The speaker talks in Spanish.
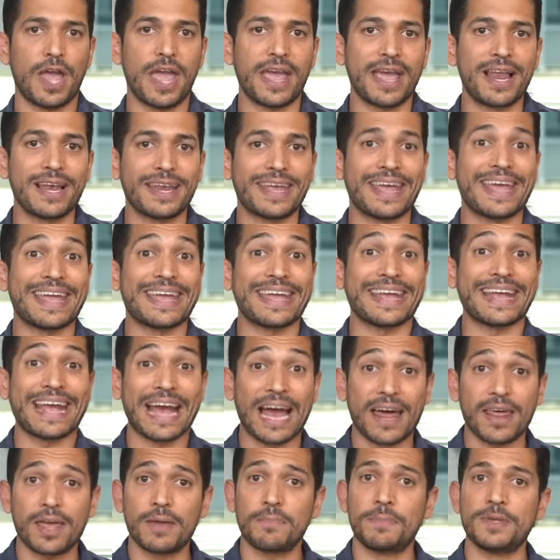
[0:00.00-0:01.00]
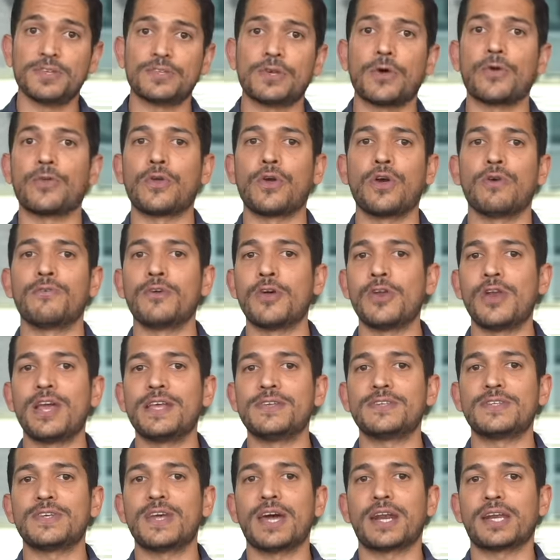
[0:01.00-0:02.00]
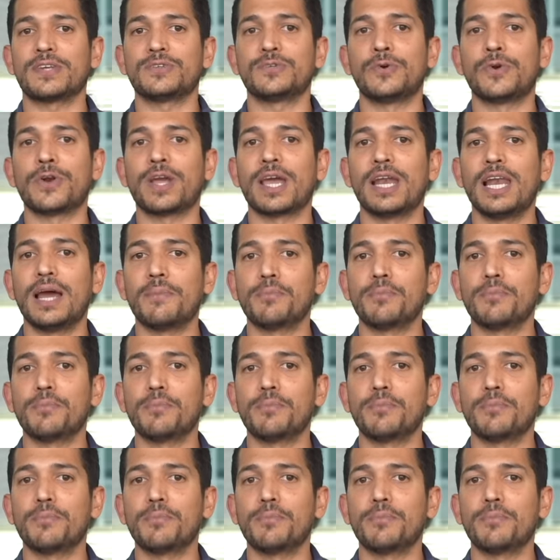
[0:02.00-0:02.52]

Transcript: en el que en cada episodio de violencia resurge